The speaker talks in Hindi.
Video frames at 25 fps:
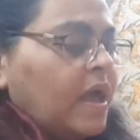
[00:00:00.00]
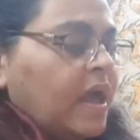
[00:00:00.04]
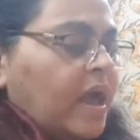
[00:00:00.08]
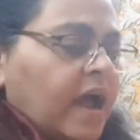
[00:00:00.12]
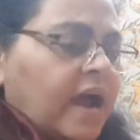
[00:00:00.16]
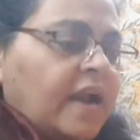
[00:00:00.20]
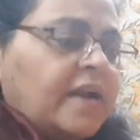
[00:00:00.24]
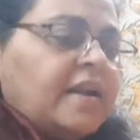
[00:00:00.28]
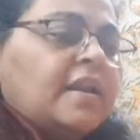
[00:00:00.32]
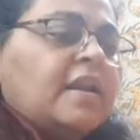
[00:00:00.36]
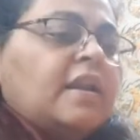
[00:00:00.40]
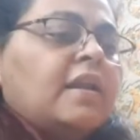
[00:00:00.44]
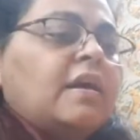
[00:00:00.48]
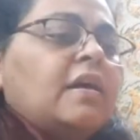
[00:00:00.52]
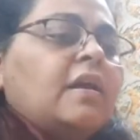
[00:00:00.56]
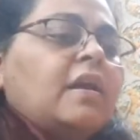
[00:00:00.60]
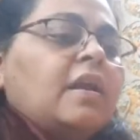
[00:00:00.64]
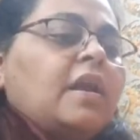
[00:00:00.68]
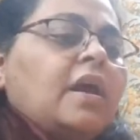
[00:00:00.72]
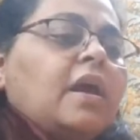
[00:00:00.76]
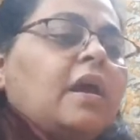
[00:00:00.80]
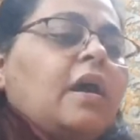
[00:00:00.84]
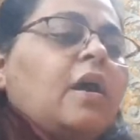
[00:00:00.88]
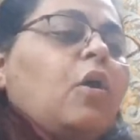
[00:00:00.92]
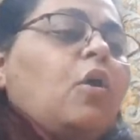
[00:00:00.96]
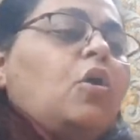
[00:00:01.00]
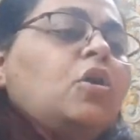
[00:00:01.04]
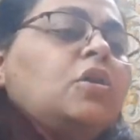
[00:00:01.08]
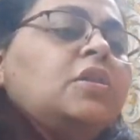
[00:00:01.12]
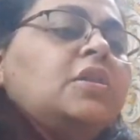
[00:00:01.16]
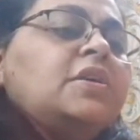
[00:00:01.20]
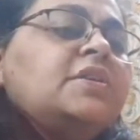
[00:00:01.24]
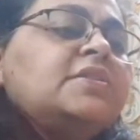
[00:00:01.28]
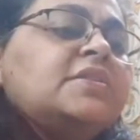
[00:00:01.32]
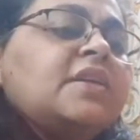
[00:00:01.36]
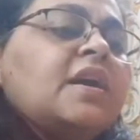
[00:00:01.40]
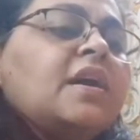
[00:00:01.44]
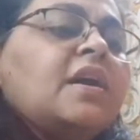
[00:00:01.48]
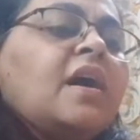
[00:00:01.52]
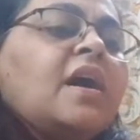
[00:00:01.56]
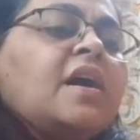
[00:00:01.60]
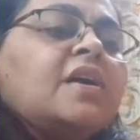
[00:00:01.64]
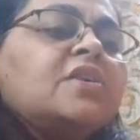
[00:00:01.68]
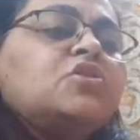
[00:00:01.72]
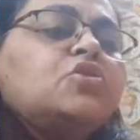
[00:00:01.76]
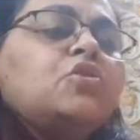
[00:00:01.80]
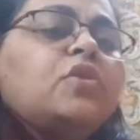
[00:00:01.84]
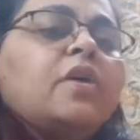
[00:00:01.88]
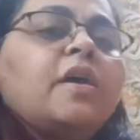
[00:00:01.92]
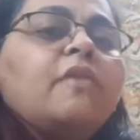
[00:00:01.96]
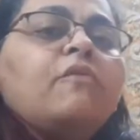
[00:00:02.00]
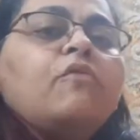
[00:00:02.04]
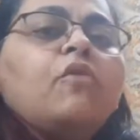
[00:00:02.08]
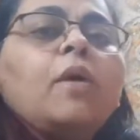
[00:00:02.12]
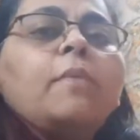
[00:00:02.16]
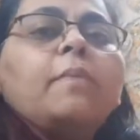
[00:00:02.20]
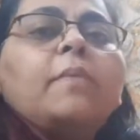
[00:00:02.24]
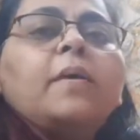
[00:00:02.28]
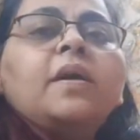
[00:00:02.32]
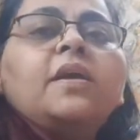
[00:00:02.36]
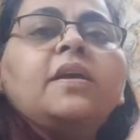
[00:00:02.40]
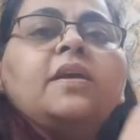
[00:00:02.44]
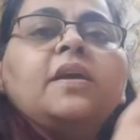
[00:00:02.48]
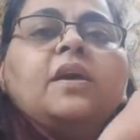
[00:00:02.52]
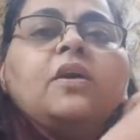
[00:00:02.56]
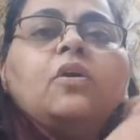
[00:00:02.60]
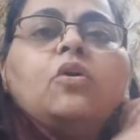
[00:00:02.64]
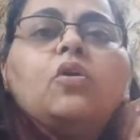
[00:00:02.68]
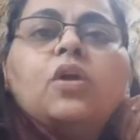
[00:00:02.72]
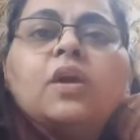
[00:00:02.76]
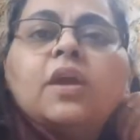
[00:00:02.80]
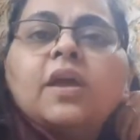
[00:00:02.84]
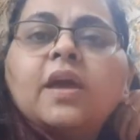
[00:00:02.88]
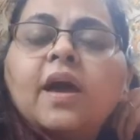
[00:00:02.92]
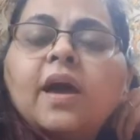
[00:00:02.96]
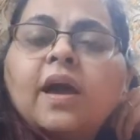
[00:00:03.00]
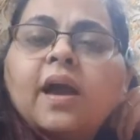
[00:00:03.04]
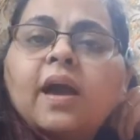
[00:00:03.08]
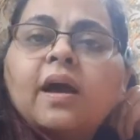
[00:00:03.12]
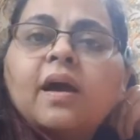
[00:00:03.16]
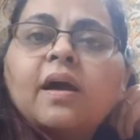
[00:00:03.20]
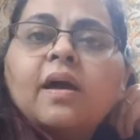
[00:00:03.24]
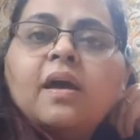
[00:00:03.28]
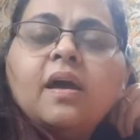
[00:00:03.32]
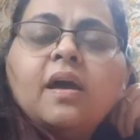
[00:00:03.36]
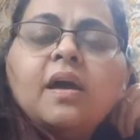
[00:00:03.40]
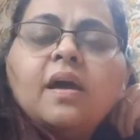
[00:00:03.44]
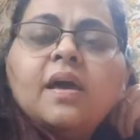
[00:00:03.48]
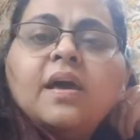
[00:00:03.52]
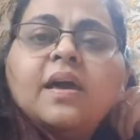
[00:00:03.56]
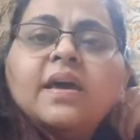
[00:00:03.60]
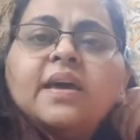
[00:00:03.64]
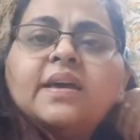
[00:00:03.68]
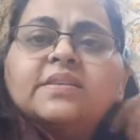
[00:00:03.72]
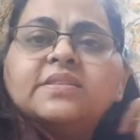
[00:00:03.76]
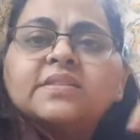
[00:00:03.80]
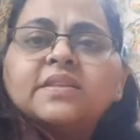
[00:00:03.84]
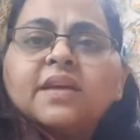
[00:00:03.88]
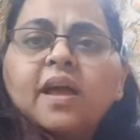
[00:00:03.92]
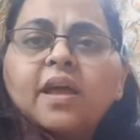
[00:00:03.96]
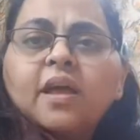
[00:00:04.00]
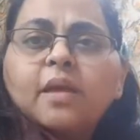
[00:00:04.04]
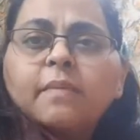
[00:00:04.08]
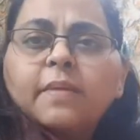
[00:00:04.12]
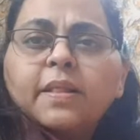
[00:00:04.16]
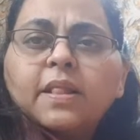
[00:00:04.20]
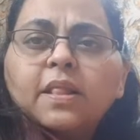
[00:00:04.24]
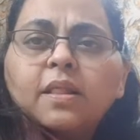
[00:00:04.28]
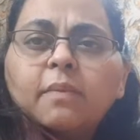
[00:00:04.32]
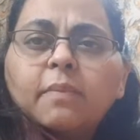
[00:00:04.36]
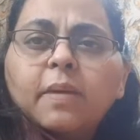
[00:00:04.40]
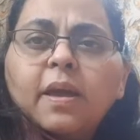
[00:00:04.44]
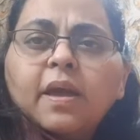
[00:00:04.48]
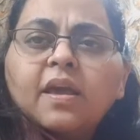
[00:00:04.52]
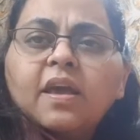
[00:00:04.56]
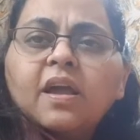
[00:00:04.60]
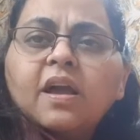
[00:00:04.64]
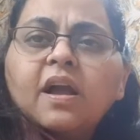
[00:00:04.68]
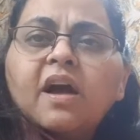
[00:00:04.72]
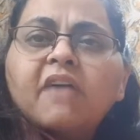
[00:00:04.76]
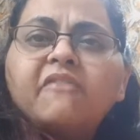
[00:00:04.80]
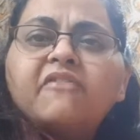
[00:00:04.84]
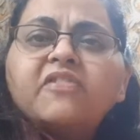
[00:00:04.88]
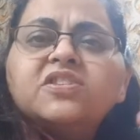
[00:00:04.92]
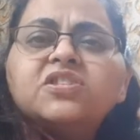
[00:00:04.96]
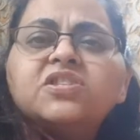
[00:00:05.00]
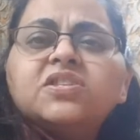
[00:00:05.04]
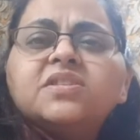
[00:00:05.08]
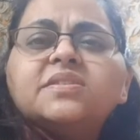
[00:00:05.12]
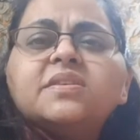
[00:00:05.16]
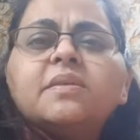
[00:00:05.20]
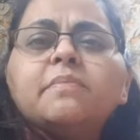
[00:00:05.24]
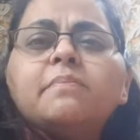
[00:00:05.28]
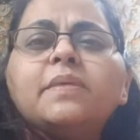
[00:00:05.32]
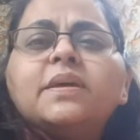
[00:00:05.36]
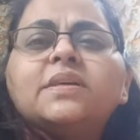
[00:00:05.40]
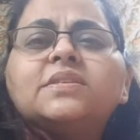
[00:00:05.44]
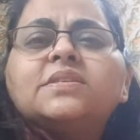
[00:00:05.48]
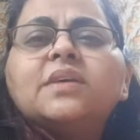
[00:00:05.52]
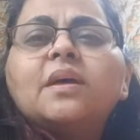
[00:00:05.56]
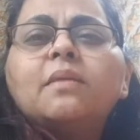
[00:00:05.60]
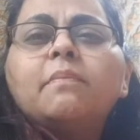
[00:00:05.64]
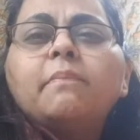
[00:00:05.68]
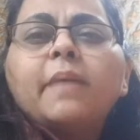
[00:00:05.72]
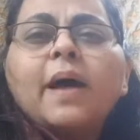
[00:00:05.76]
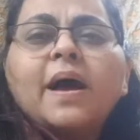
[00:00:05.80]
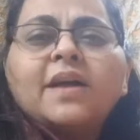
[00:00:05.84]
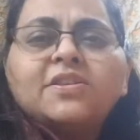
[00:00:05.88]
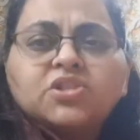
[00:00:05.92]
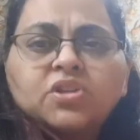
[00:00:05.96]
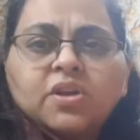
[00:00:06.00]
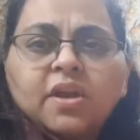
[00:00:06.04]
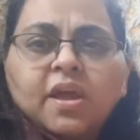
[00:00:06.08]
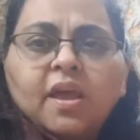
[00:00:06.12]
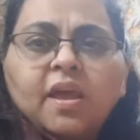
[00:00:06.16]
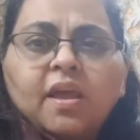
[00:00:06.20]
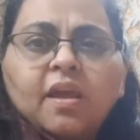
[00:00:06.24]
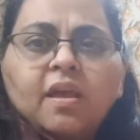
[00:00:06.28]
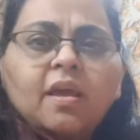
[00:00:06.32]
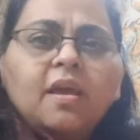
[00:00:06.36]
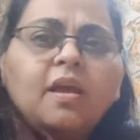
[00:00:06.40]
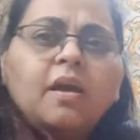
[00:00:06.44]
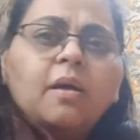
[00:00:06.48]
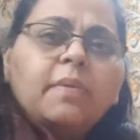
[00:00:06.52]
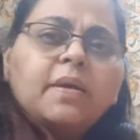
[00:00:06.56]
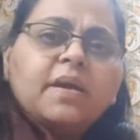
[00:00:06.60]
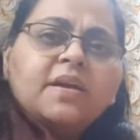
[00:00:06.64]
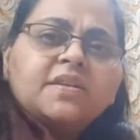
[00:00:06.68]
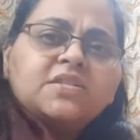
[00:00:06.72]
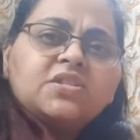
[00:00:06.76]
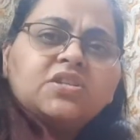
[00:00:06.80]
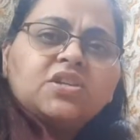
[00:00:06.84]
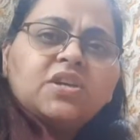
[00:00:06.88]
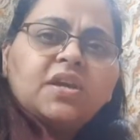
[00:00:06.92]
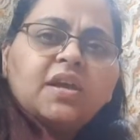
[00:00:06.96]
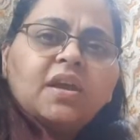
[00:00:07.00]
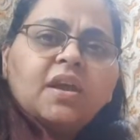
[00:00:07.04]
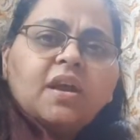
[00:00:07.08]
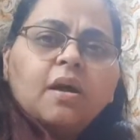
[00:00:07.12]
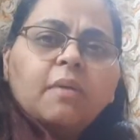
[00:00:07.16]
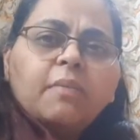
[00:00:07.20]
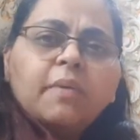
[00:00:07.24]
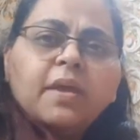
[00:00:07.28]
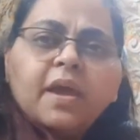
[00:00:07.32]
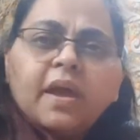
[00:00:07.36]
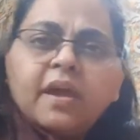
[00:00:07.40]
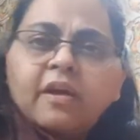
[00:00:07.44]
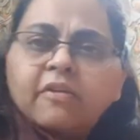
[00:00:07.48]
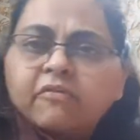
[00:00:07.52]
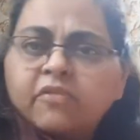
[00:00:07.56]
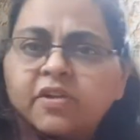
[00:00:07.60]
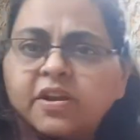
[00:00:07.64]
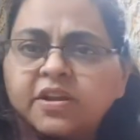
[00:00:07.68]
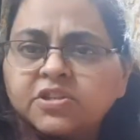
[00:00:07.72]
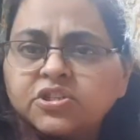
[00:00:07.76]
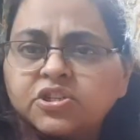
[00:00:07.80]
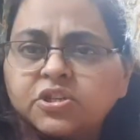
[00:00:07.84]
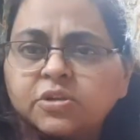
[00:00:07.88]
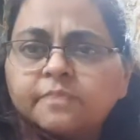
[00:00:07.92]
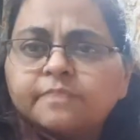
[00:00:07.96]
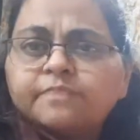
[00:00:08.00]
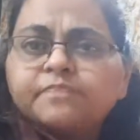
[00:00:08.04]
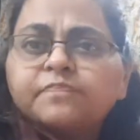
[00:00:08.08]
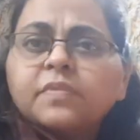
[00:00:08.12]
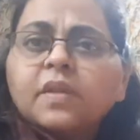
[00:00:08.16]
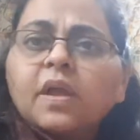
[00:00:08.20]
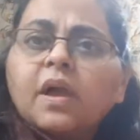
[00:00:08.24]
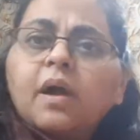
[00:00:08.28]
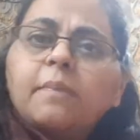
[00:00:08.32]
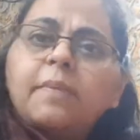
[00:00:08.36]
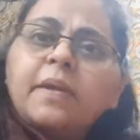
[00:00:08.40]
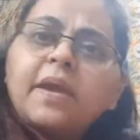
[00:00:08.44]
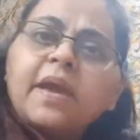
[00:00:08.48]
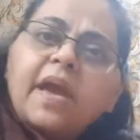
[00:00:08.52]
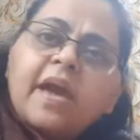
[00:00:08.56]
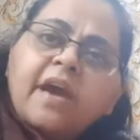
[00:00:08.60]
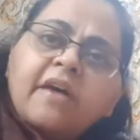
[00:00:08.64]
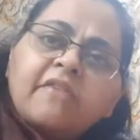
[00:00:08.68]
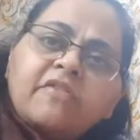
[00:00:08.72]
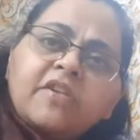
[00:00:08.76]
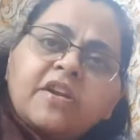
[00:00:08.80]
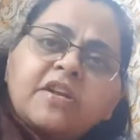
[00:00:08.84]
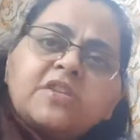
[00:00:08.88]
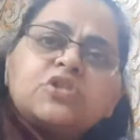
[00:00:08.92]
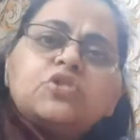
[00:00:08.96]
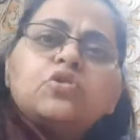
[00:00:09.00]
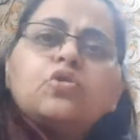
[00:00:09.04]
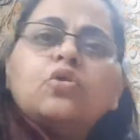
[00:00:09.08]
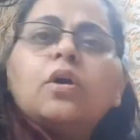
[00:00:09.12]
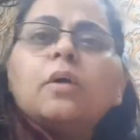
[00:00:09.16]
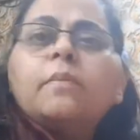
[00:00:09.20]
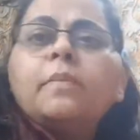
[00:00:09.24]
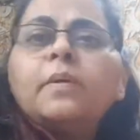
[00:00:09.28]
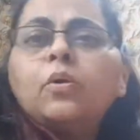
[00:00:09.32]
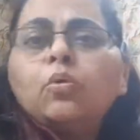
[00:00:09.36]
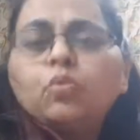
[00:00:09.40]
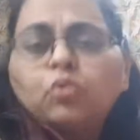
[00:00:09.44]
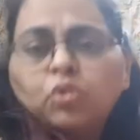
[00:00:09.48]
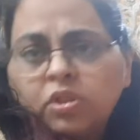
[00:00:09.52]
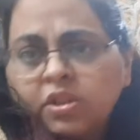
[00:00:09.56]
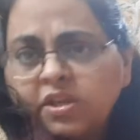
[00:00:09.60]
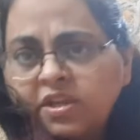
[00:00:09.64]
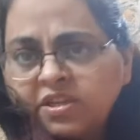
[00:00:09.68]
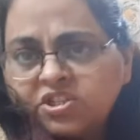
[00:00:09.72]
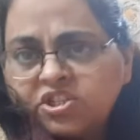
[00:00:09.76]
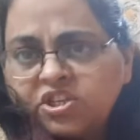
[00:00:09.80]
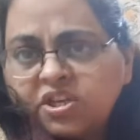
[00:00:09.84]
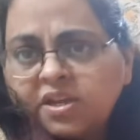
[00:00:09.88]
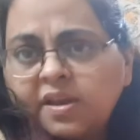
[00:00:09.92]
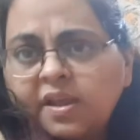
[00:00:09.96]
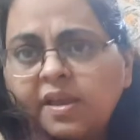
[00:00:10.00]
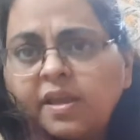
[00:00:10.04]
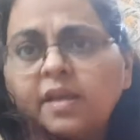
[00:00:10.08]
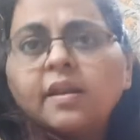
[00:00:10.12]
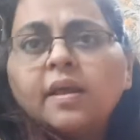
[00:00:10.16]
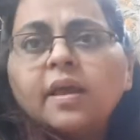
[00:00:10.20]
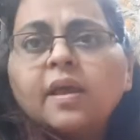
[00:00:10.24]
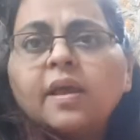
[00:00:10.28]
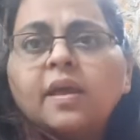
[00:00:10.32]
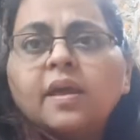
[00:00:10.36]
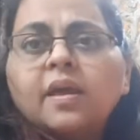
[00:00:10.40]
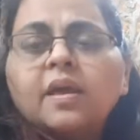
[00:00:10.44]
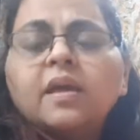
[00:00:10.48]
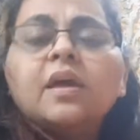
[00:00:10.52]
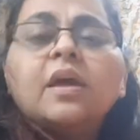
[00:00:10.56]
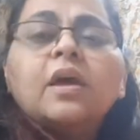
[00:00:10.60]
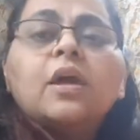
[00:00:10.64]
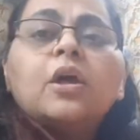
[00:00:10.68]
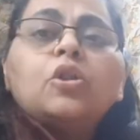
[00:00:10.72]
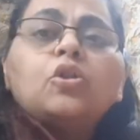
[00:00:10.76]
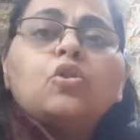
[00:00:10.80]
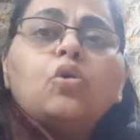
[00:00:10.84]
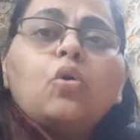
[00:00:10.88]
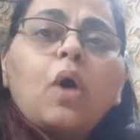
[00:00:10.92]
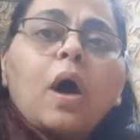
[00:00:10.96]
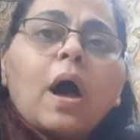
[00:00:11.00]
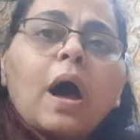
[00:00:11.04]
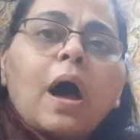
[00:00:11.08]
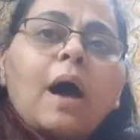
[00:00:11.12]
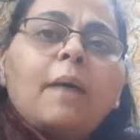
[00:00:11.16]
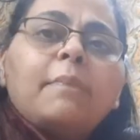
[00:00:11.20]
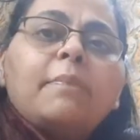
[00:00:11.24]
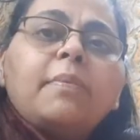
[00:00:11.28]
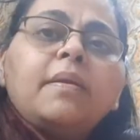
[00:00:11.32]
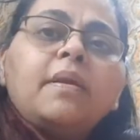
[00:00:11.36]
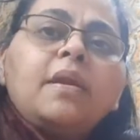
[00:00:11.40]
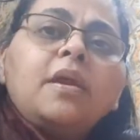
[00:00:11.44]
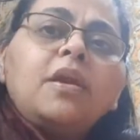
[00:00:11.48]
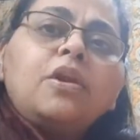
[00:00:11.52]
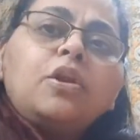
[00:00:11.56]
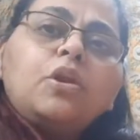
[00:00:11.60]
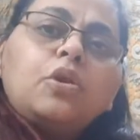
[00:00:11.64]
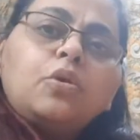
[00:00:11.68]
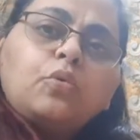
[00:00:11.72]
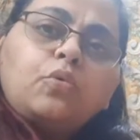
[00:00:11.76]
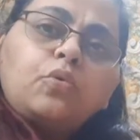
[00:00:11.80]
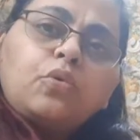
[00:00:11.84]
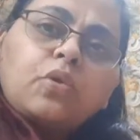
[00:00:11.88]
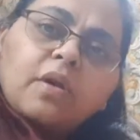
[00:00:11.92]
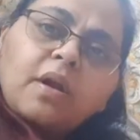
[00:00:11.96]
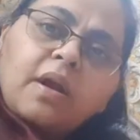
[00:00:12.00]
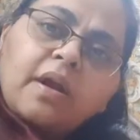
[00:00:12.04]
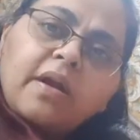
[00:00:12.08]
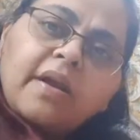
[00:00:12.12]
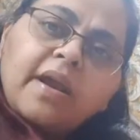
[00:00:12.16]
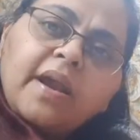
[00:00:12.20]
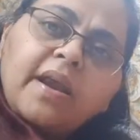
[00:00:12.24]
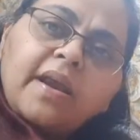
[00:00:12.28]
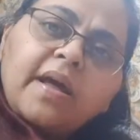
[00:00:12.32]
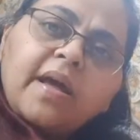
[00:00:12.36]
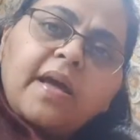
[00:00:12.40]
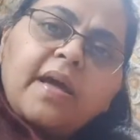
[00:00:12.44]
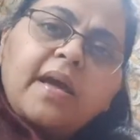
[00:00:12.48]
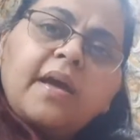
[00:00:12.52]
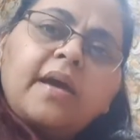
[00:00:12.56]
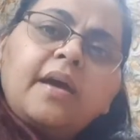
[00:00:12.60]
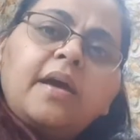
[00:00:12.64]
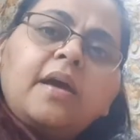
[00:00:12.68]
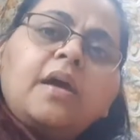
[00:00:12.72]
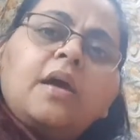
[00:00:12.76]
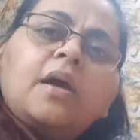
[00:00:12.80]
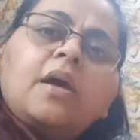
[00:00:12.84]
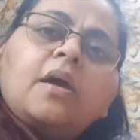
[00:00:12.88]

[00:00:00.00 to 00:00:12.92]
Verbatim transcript: हैंडल करने का और तीसरा कार्ड जो है वो आपका यिंग और यांग का है इसका ये मतलब है कि काफ़ी चीज़ें मिक्स एंड मैच रहेंगी कभी अच्छी कभी एवरेज कभी एवरेज तो कभी उतनी अच्छी नहीं रहेंगी तो आपने न्यूट्रल रहना है